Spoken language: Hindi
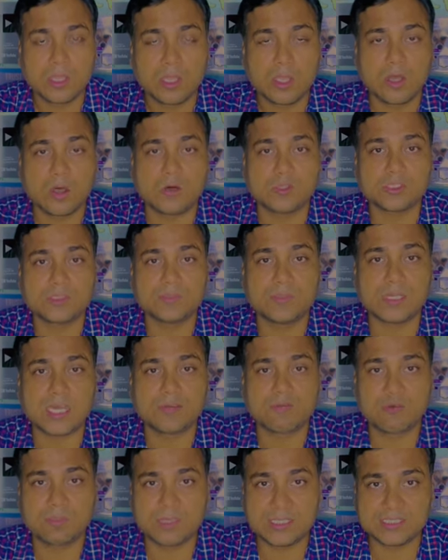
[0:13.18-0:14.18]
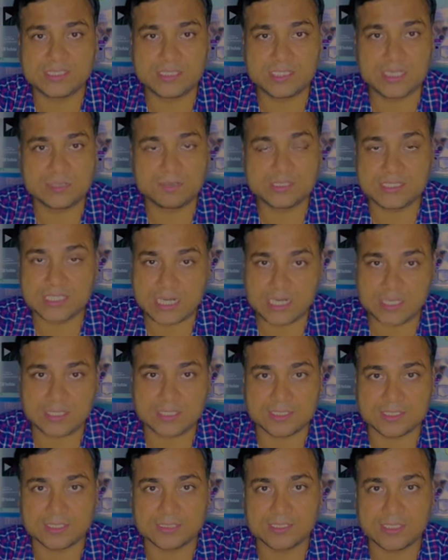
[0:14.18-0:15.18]
और उसमें अगर वो मेडिसिन हम स्टार्ट
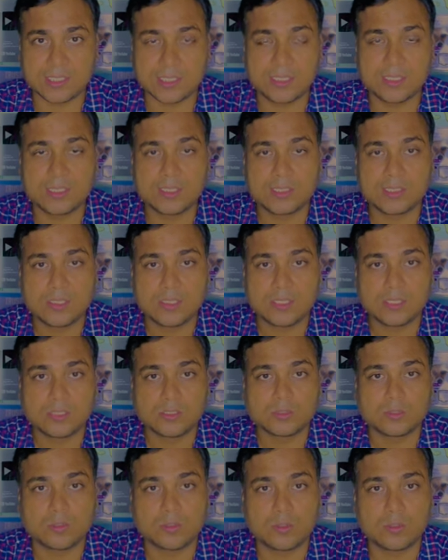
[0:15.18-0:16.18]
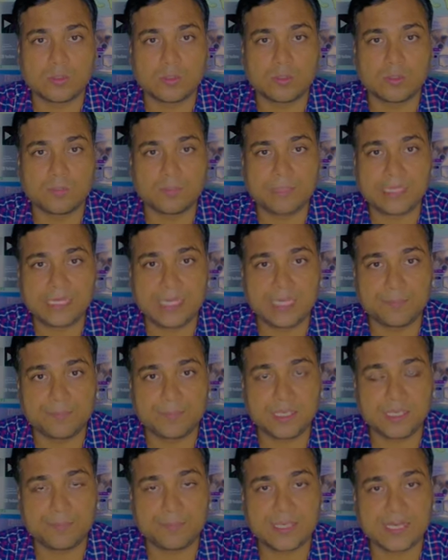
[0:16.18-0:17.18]
कर देते हैं तो मैंने
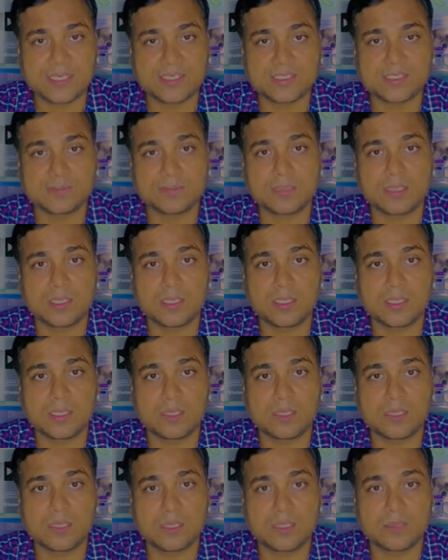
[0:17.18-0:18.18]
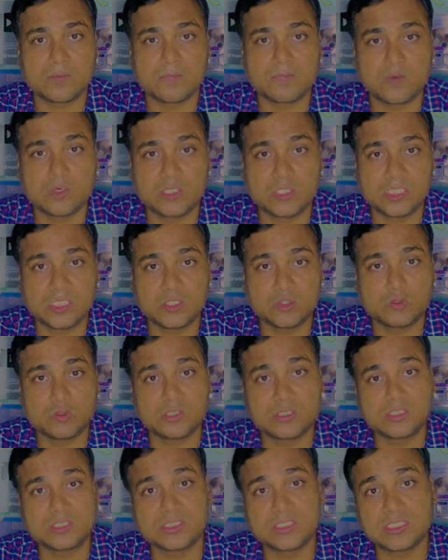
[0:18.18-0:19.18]
अपने प्रैक्टिस में 40 टू
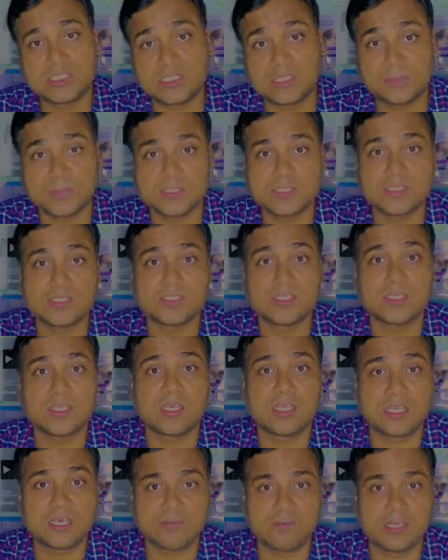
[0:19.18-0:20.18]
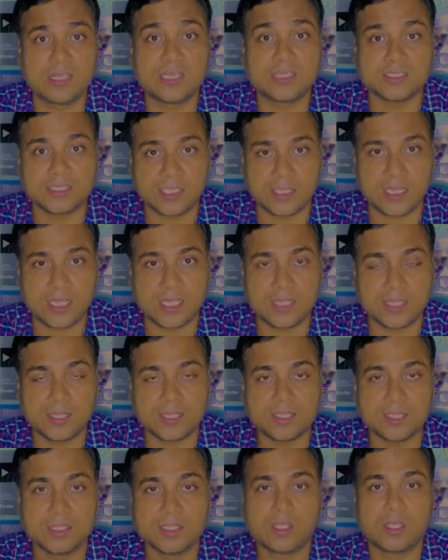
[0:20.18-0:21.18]
60 परसेंट तक रिकवरी रेट देखा है
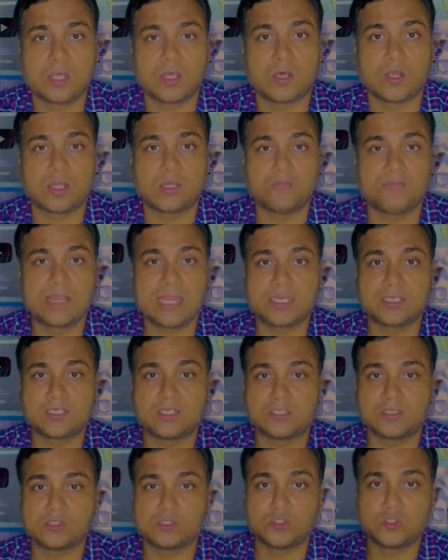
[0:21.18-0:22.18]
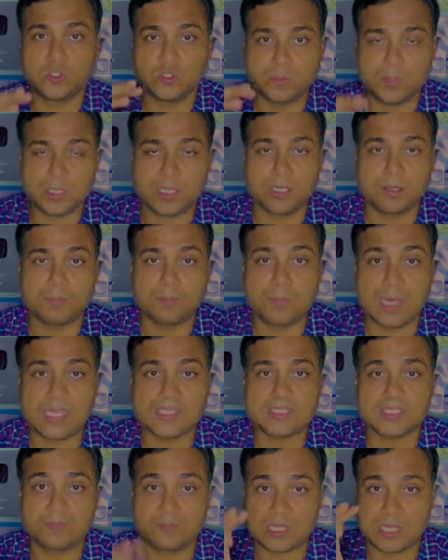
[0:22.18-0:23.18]
और इनफैक्ट जो ट्यूमर
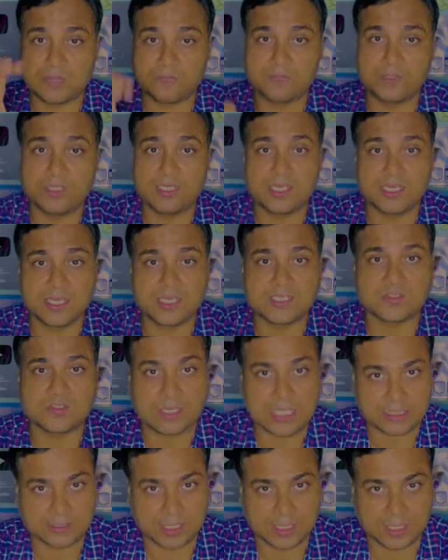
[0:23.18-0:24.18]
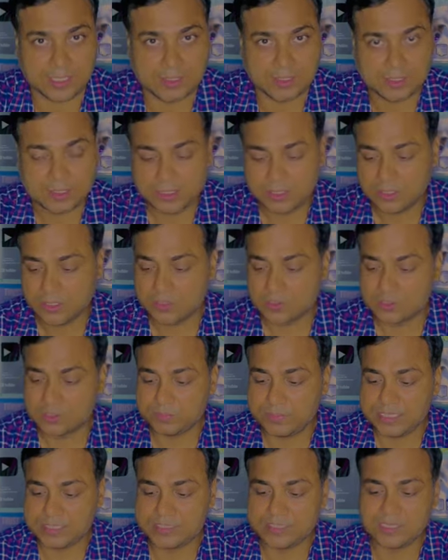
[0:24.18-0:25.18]
मास है वो काफ़ी रिग्रेस हो जाता है
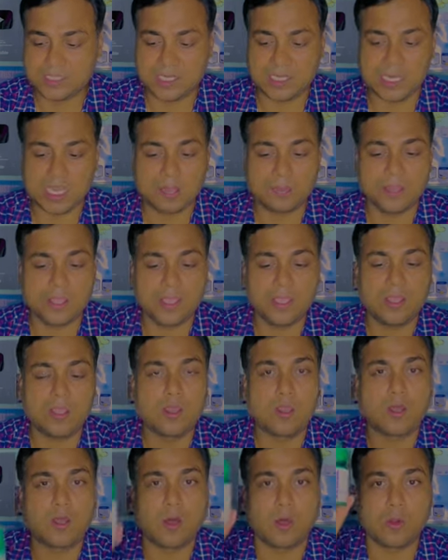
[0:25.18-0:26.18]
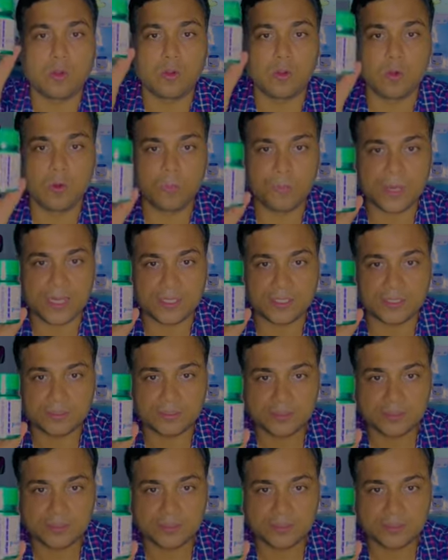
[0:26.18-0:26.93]
उस मेडिसिन का नाम है ऑंकोपेट